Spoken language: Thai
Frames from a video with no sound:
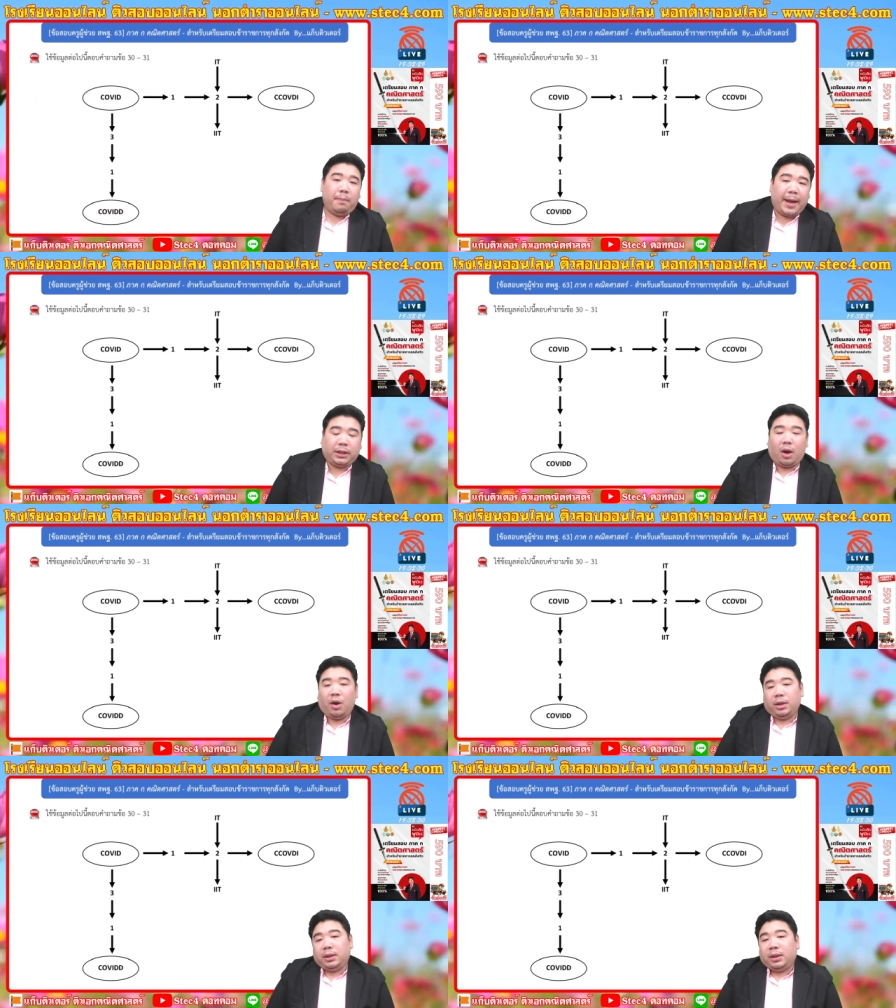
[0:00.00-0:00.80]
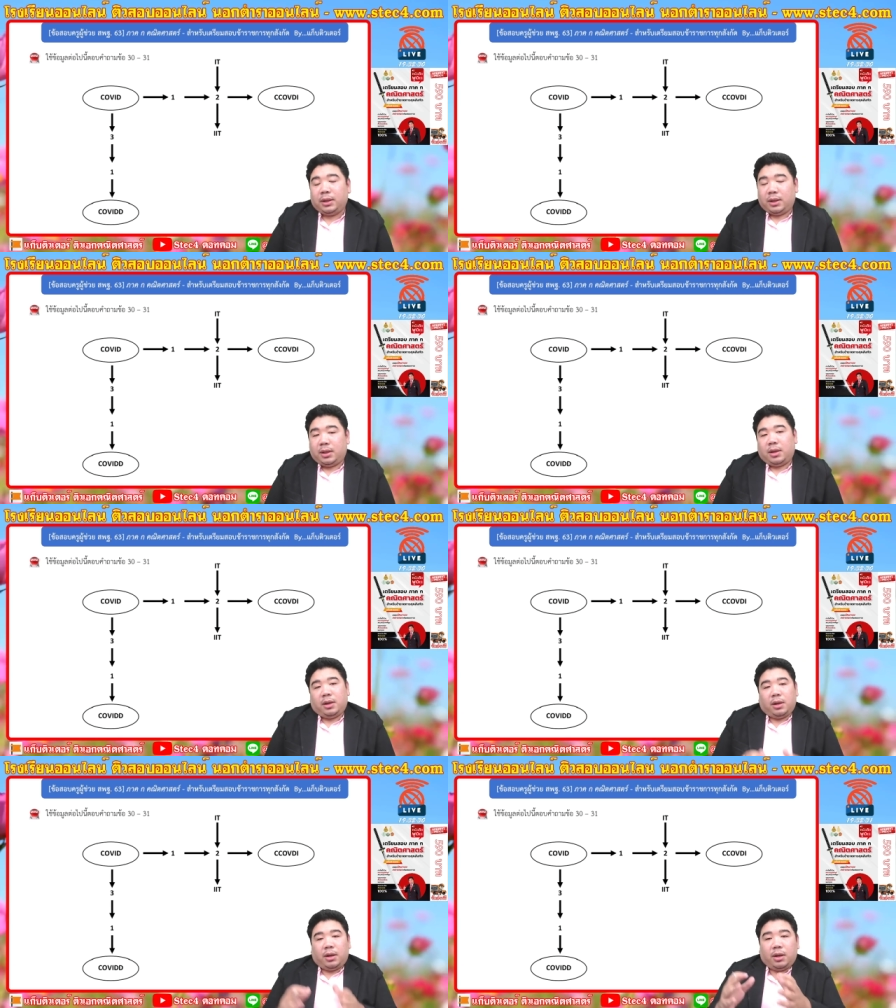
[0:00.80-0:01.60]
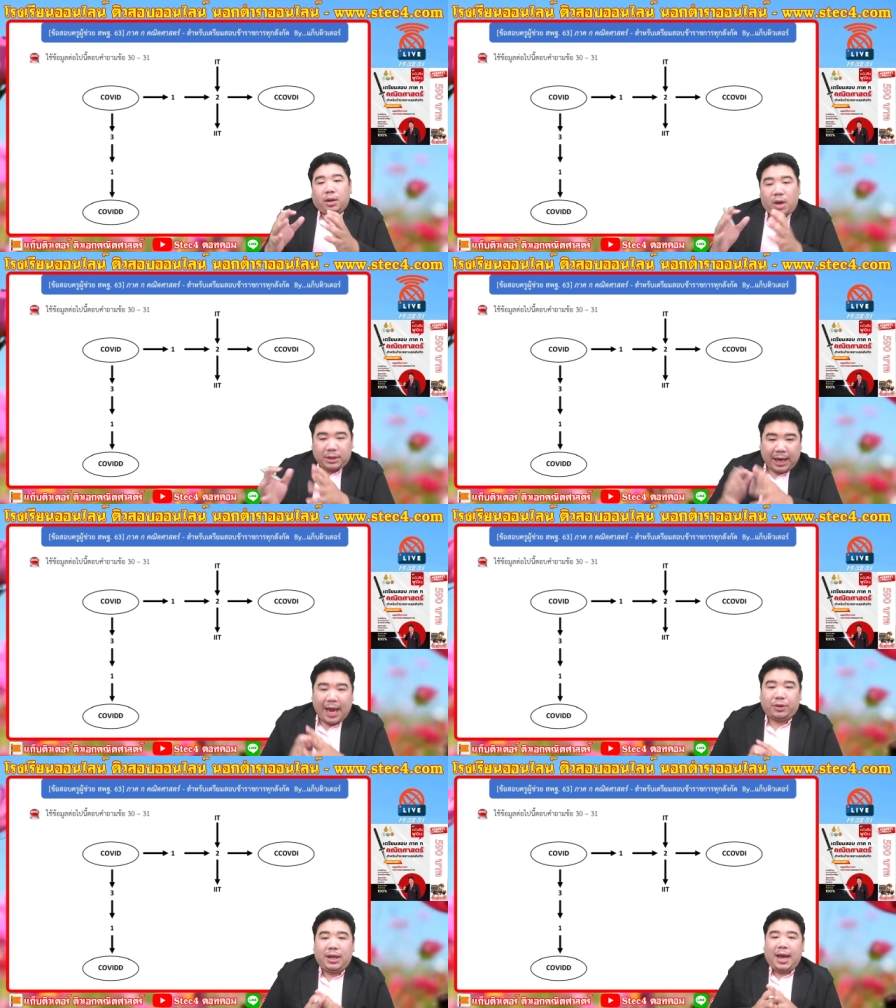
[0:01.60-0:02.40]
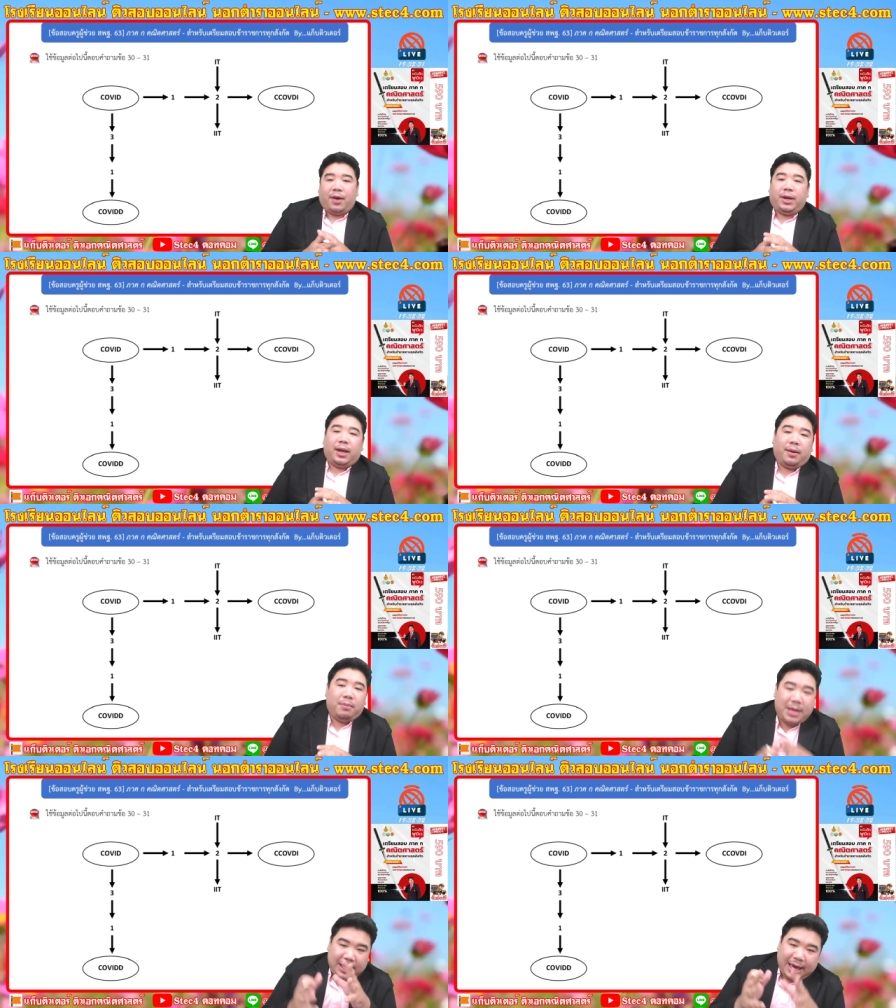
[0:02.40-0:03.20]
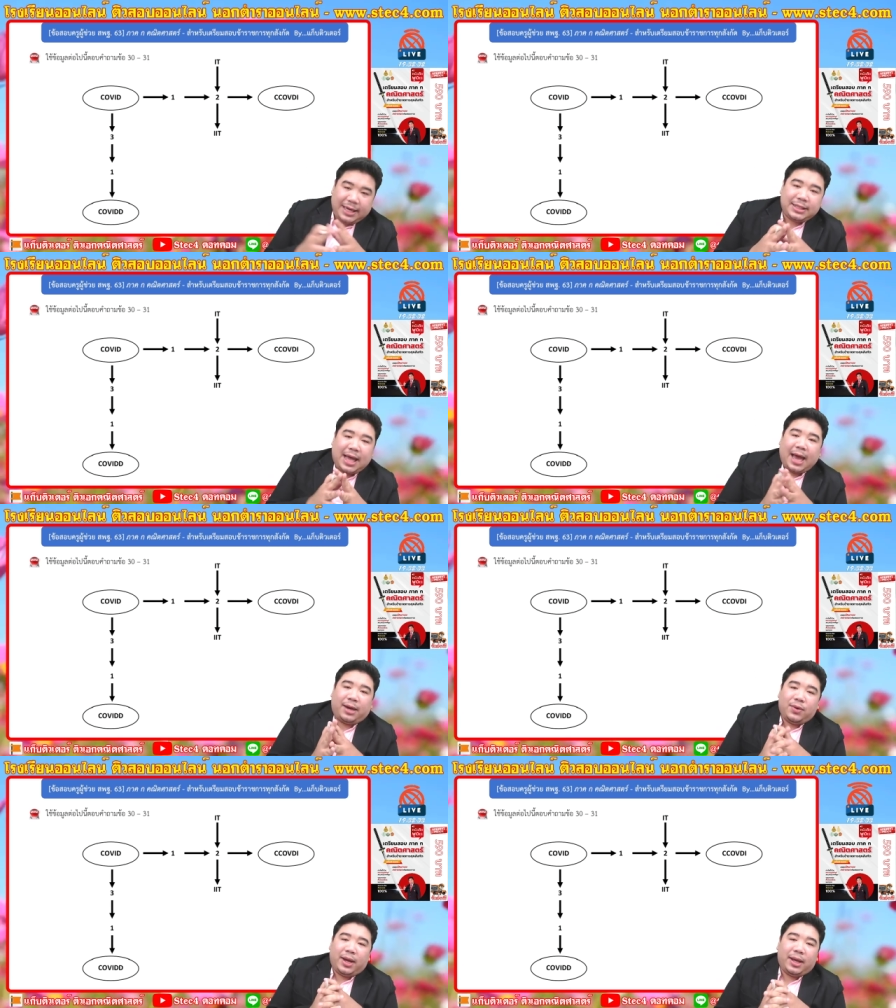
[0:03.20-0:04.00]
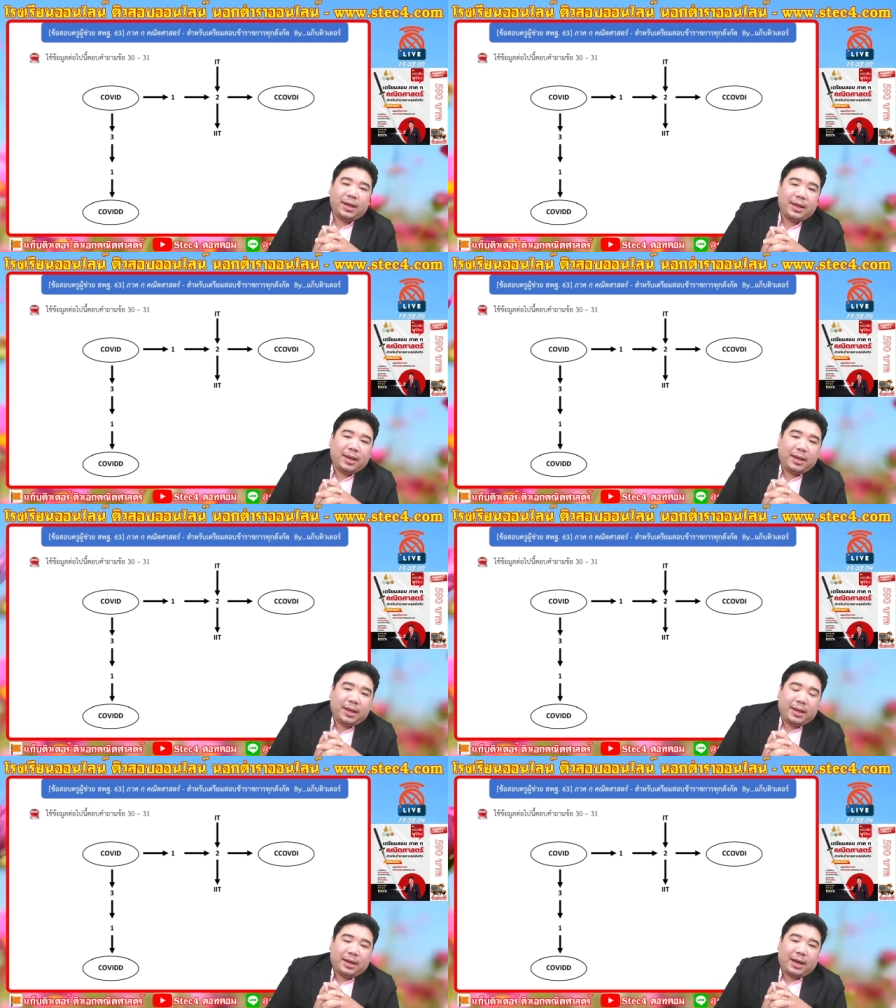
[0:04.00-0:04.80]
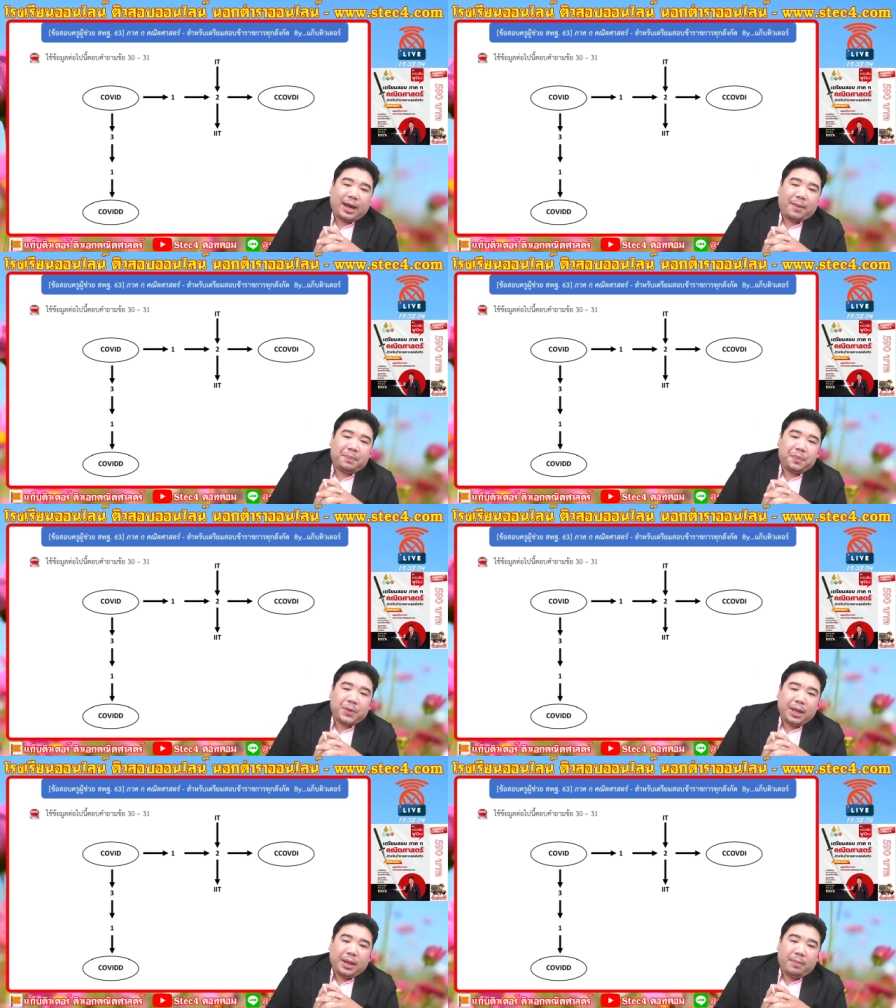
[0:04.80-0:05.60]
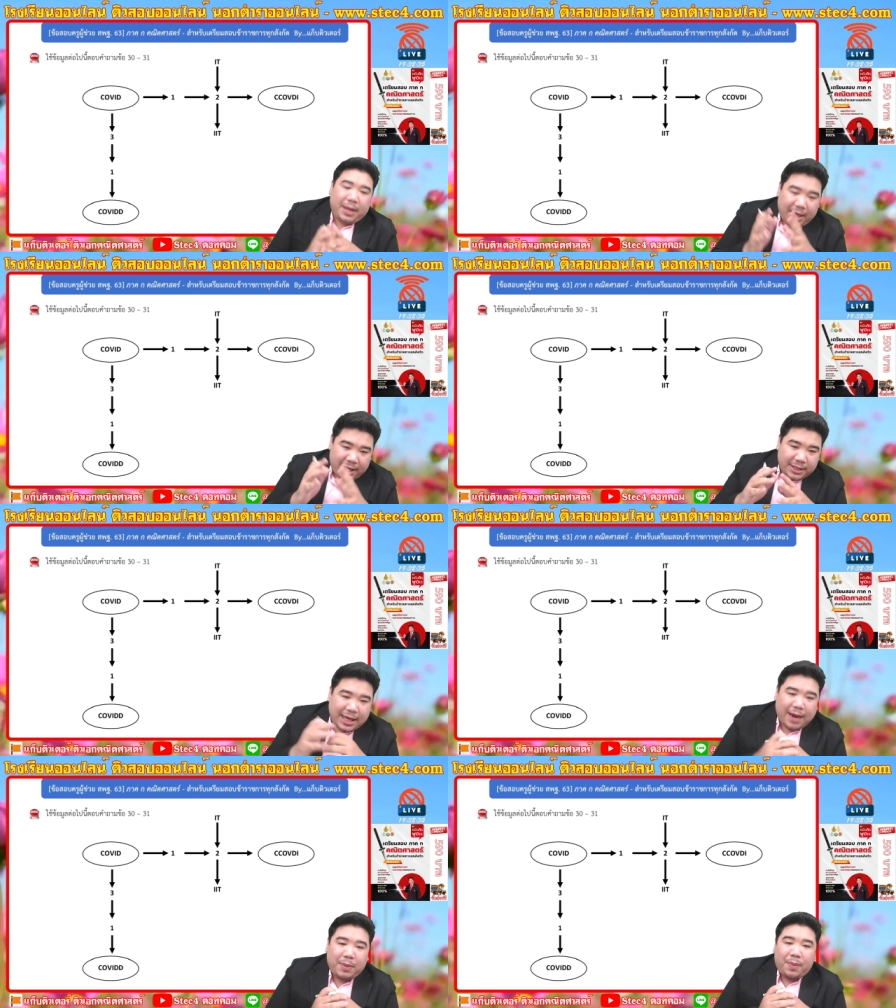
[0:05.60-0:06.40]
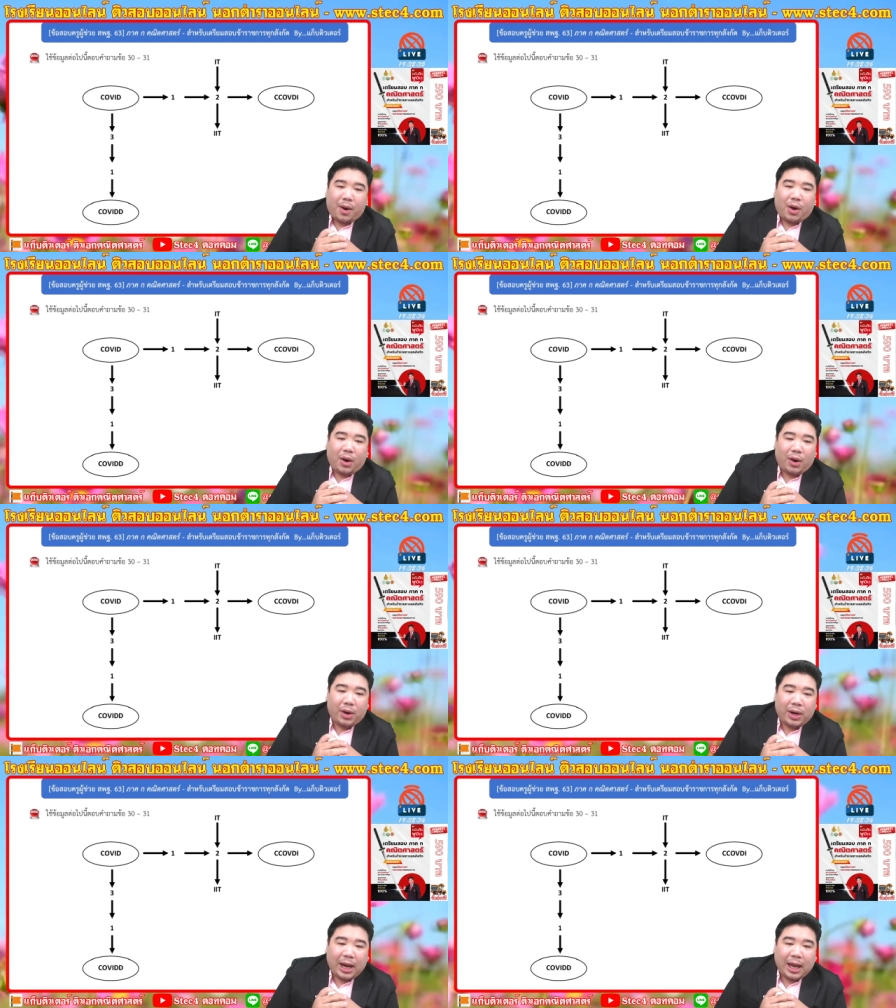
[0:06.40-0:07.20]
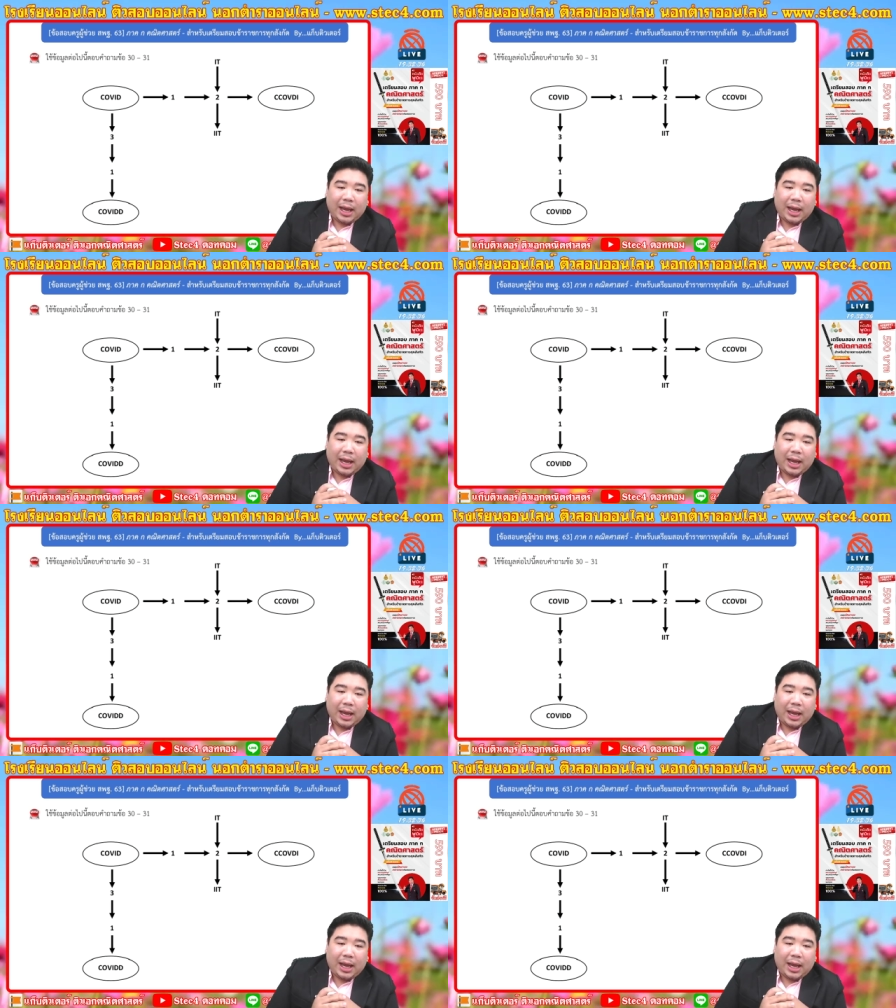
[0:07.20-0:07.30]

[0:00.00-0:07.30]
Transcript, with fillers: ไปต่อ นอกจากคราวที่แล้วเนี่ย มีคณิตศาสตร์ด้วยนะครับ มีคณิตศาสตร์ไม่พอนะ